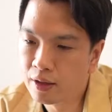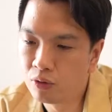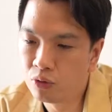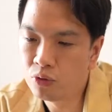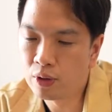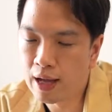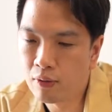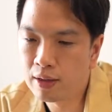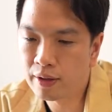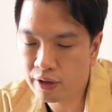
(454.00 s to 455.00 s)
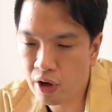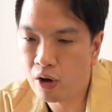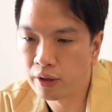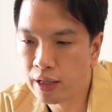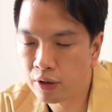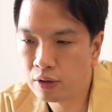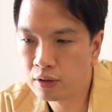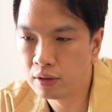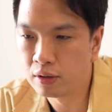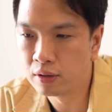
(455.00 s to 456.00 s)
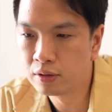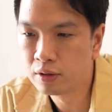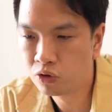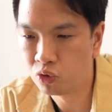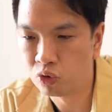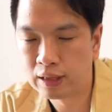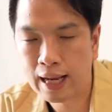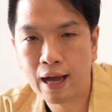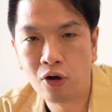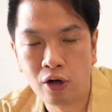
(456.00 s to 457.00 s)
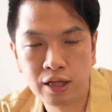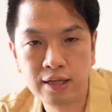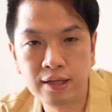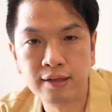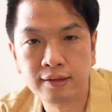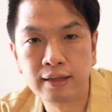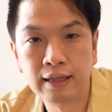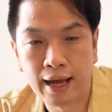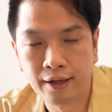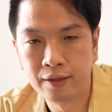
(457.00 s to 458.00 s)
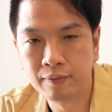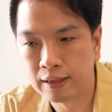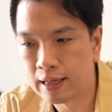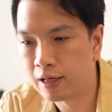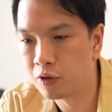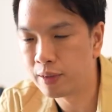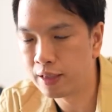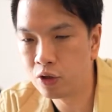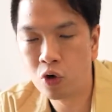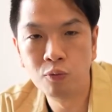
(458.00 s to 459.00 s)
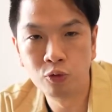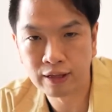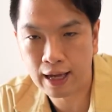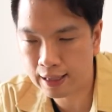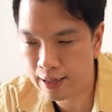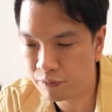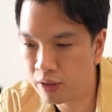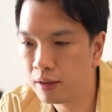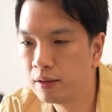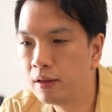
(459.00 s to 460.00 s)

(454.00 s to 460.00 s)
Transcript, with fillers: เรารู้อยู่แล้วว่าระยองเนี่ย ก็คือศูนย์กลางของ EEC แหล่งหนึ่งเหมือนกัน เรามีนิคมอุตสาหกรรมเยอะ